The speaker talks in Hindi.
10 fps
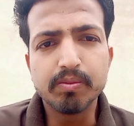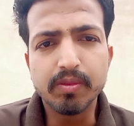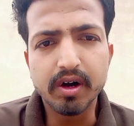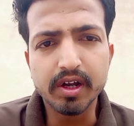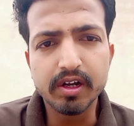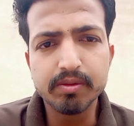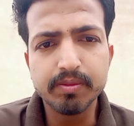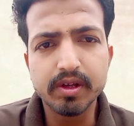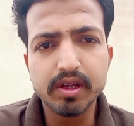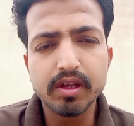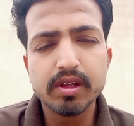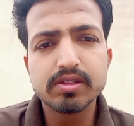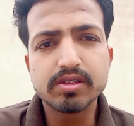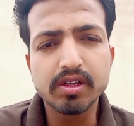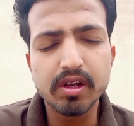माइंड में
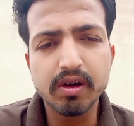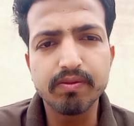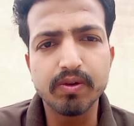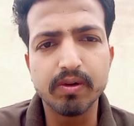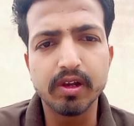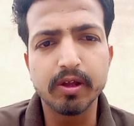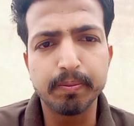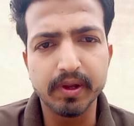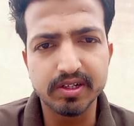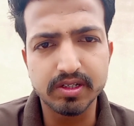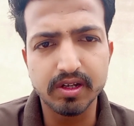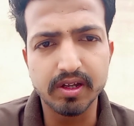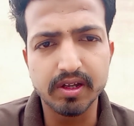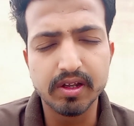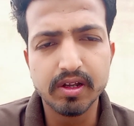सिर्फ ओनली पैसा
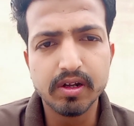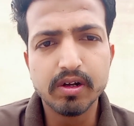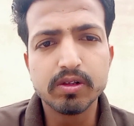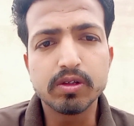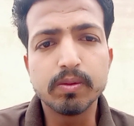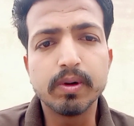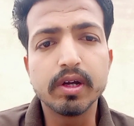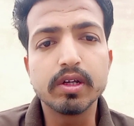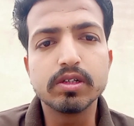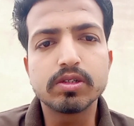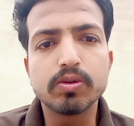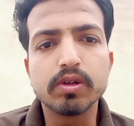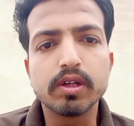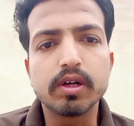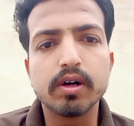है तो भाई
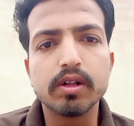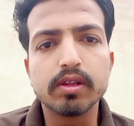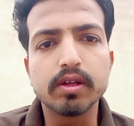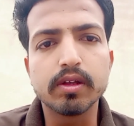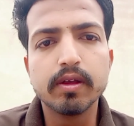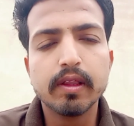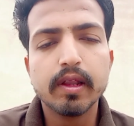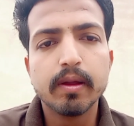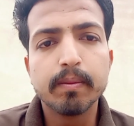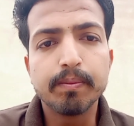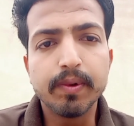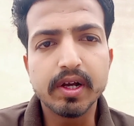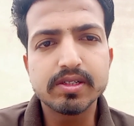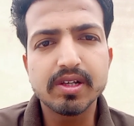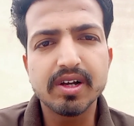इसको निकाल दें
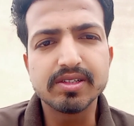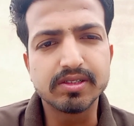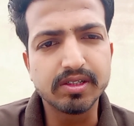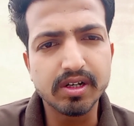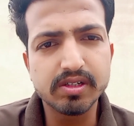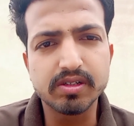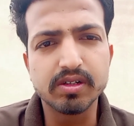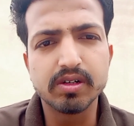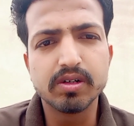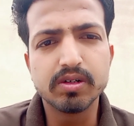पैसा जस्ट